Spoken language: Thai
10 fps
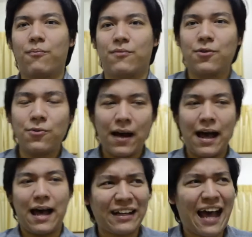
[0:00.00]
มรู้ว่า
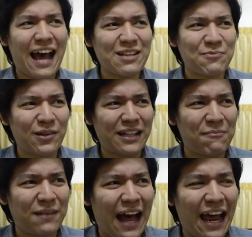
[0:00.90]
ถ้าสมมติ
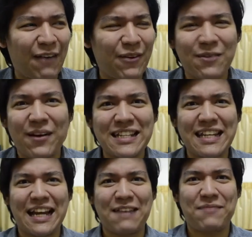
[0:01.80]
ทำลายอวัยวะชิ้
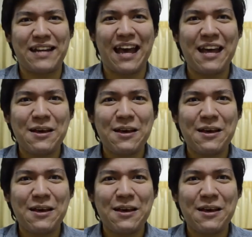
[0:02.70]
นนั้นไปเนี่ย